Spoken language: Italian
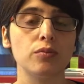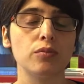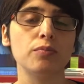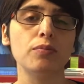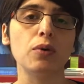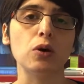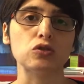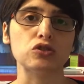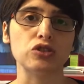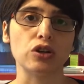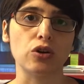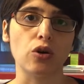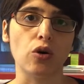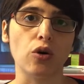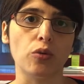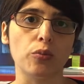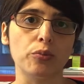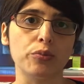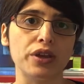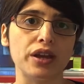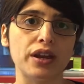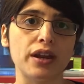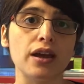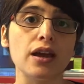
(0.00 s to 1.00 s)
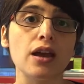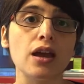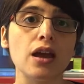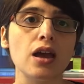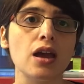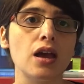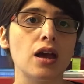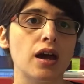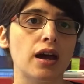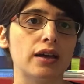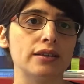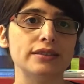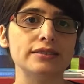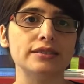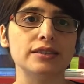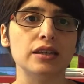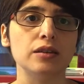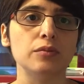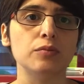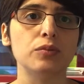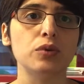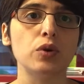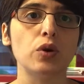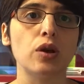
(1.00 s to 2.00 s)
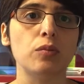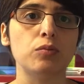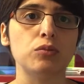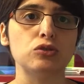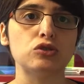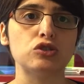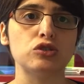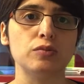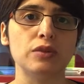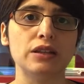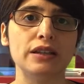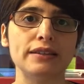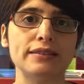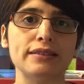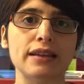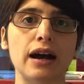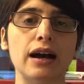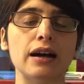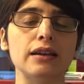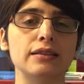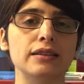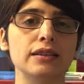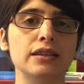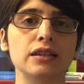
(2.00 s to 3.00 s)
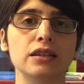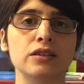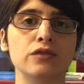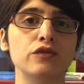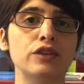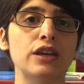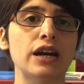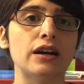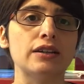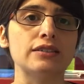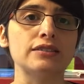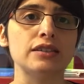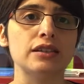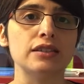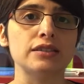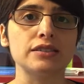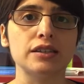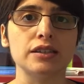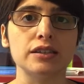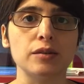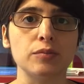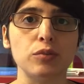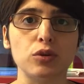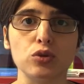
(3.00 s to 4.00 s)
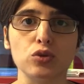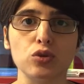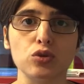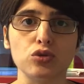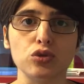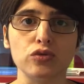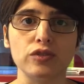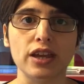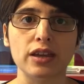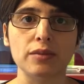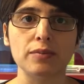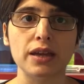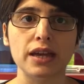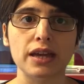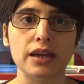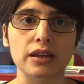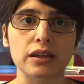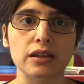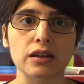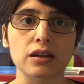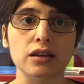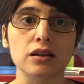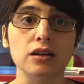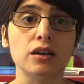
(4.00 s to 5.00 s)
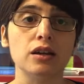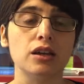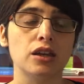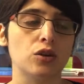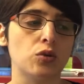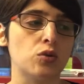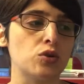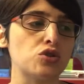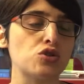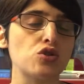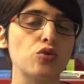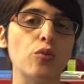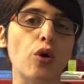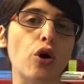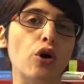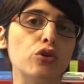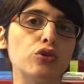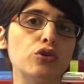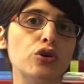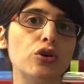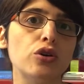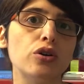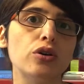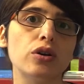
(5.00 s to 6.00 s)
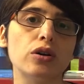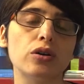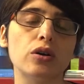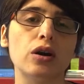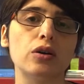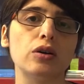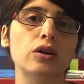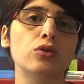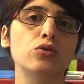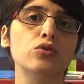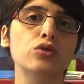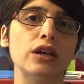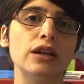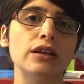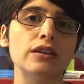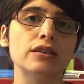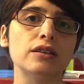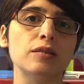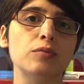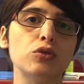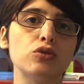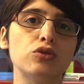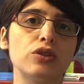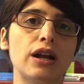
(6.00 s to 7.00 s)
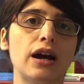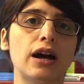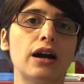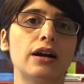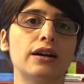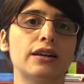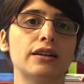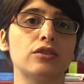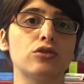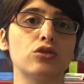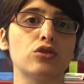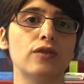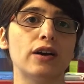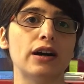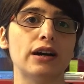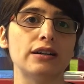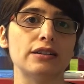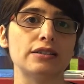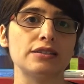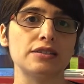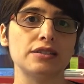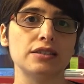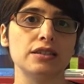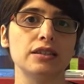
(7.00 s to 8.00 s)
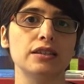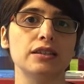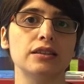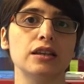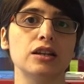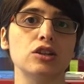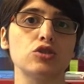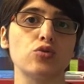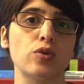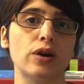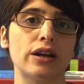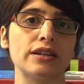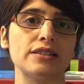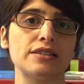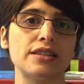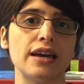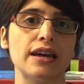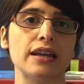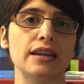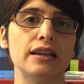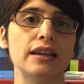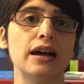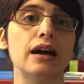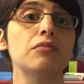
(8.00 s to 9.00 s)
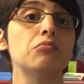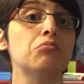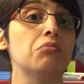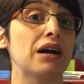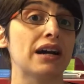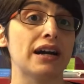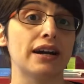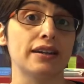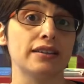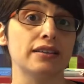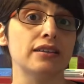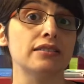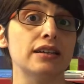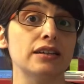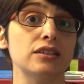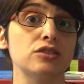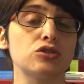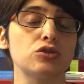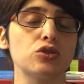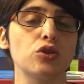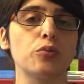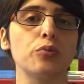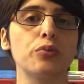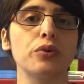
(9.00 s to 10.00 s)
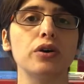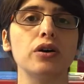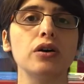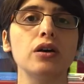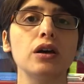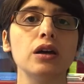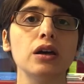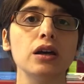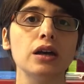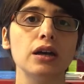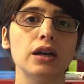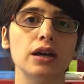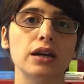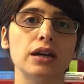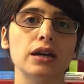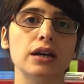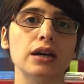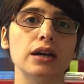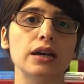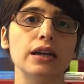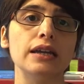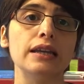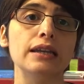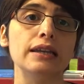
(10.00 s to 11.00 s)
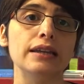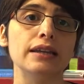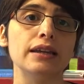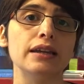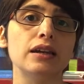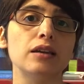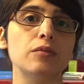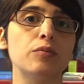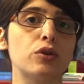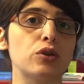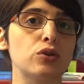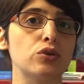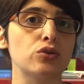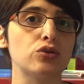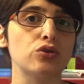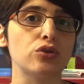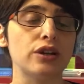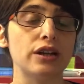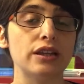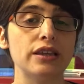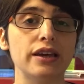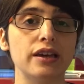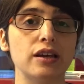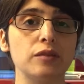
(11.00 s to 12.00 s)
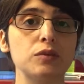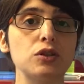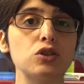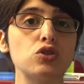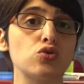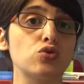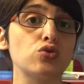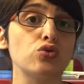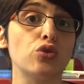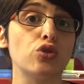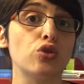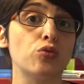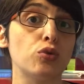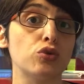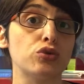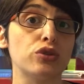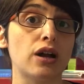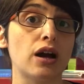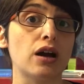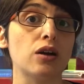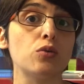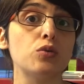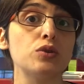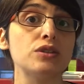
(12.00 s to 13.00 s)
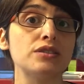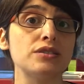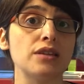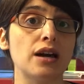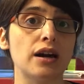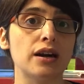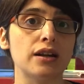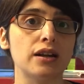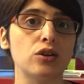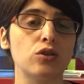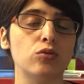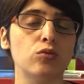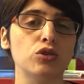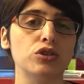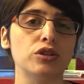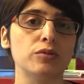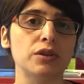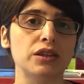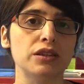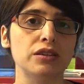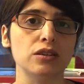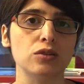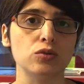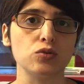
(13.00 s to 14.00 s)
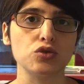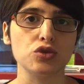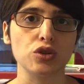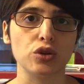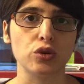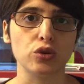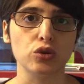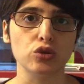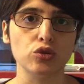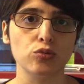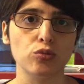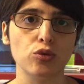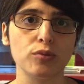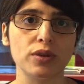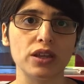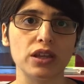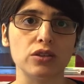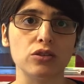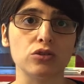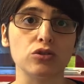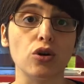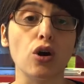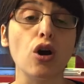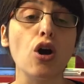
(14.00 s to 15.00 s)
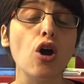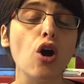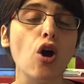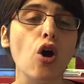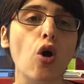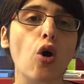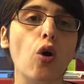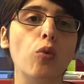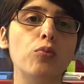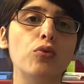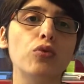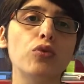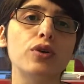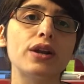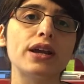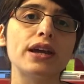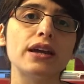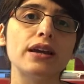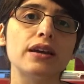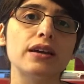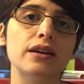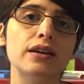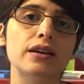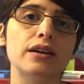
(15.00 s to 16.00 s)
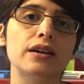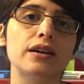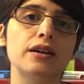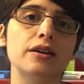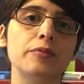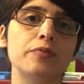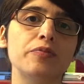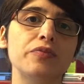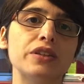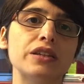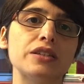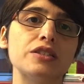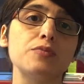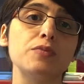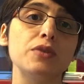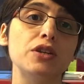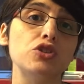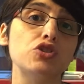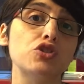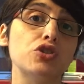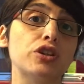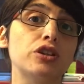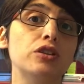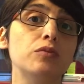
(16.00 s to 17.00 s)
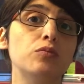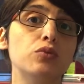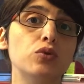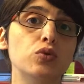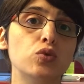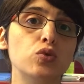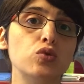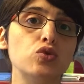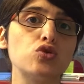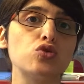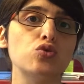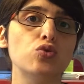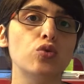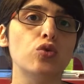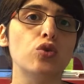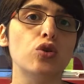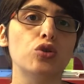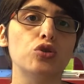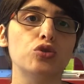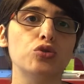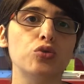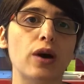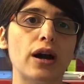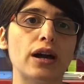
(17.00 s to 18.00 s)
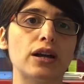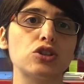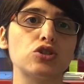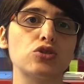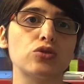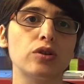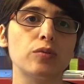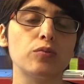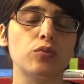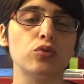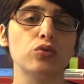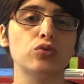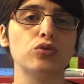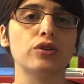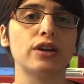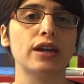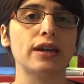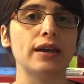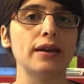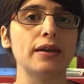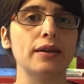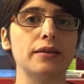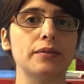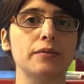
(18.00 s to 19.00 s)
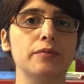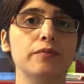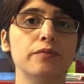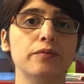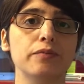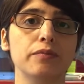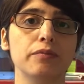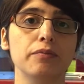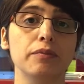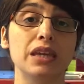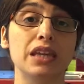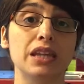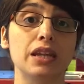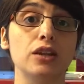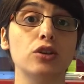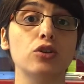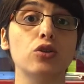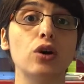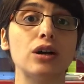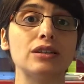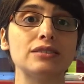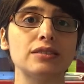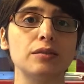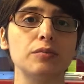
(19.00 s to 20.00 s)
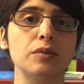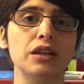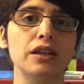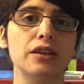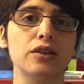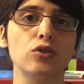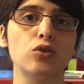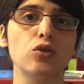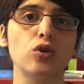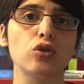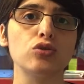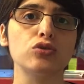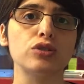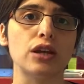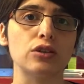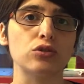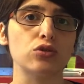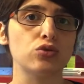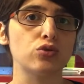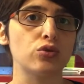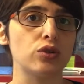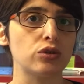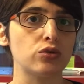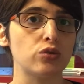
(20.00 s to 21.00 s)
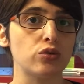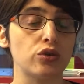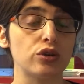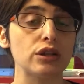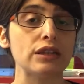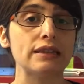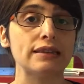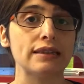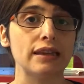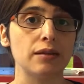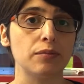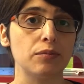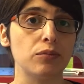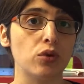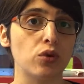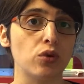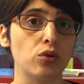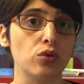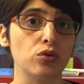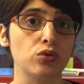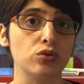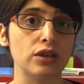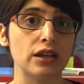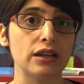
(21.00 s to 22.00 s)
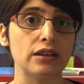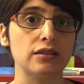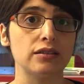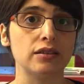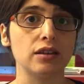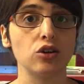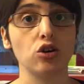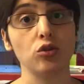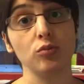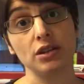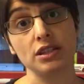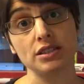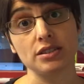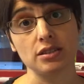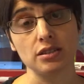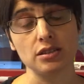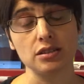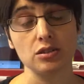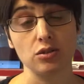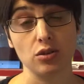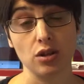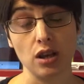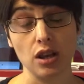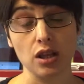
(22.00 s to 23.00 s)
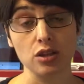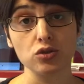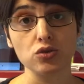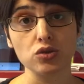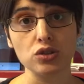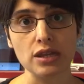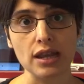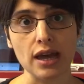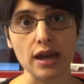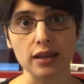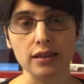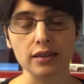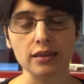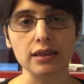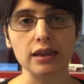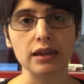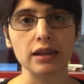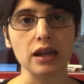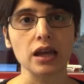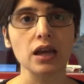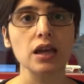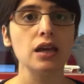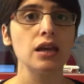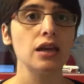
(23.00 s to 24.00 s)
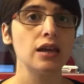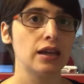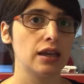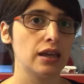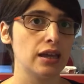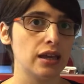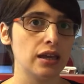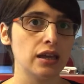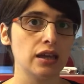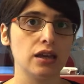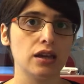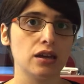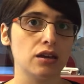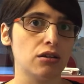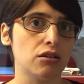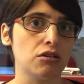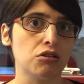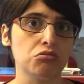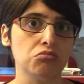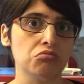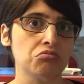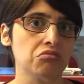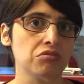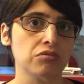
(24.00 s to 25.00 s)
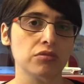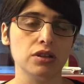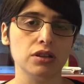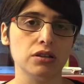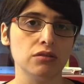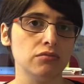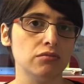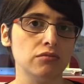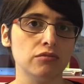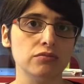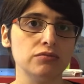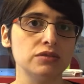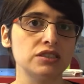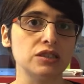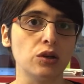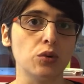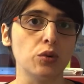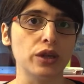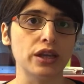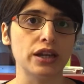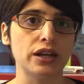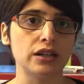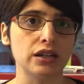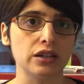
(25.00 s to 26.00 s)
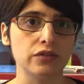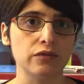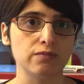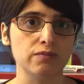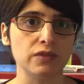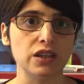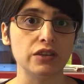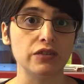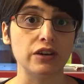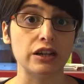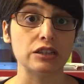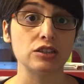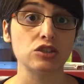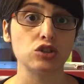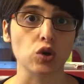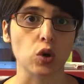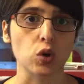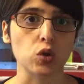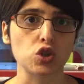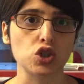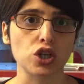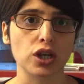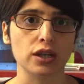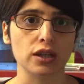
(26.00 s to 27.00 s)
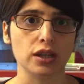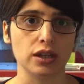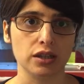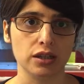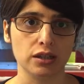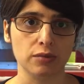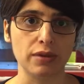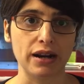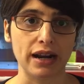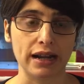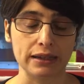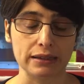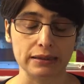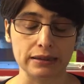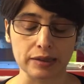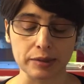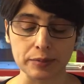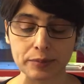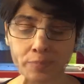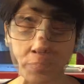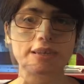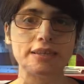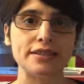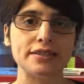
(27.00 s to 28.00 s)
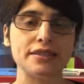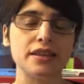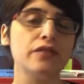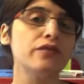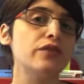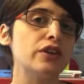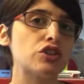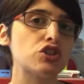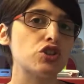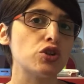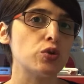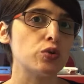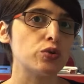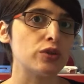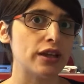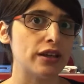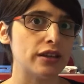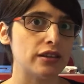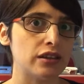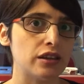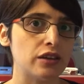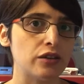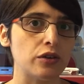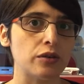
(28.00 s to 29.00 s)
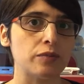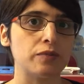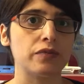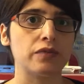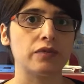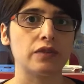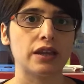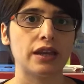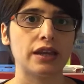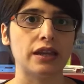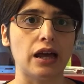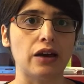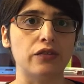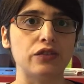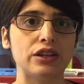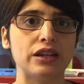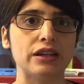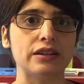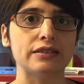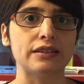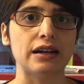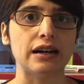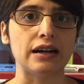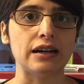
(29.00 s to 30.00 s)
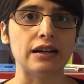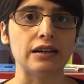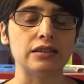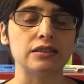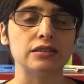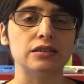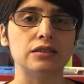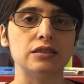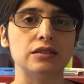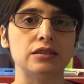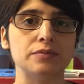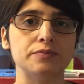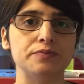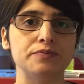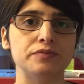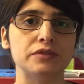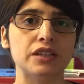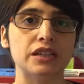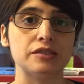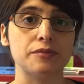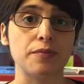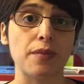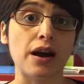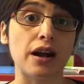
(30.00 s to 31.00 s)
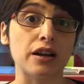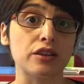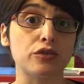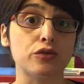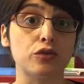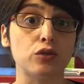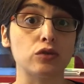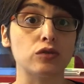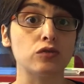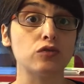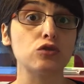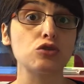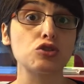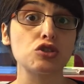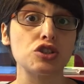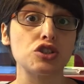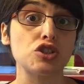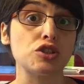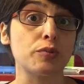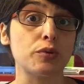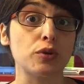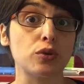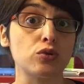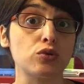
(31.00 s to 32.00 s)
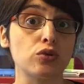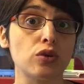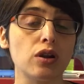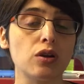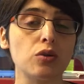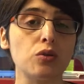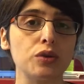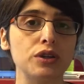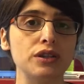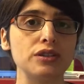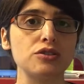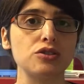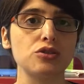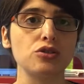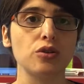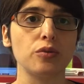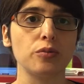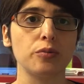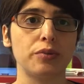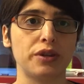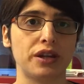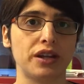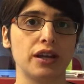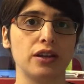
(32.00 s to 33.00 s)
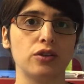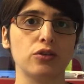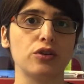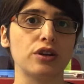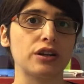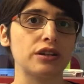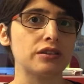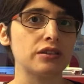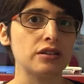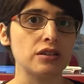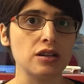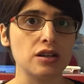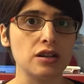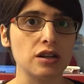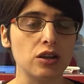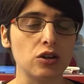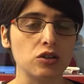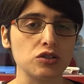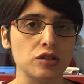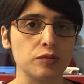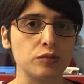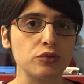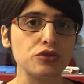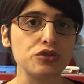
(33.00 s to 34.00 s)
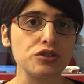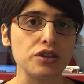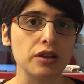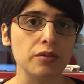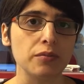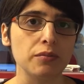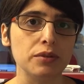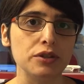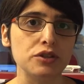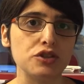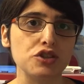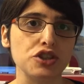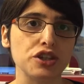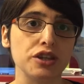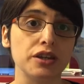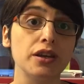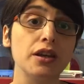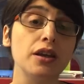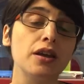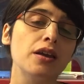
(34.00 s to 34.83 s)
possa compiere ad esempio la possibilità di inviarsi la scheda prodotto via email. In questo modo l'utente potrà ritrovarsi nella sua casella, magari da desktop, eh, il link al prodotto che gli era piaciuto e lo potrà acquistare comodamente in un secondo momento, oppure eh, spingere di più su call to action appunto che mh, mm, mirino a stabilire un contatto duraturo nel tempo con l'utente, come l'iscrizione alla newsletter e ehm, seguire nei, nei, vari social il brand. Se invece l'utente mh, mm, che naviga da, eh, da smartphone smartphone fosse già pronto all'acquisto, perché non rendergli le cose più semplici,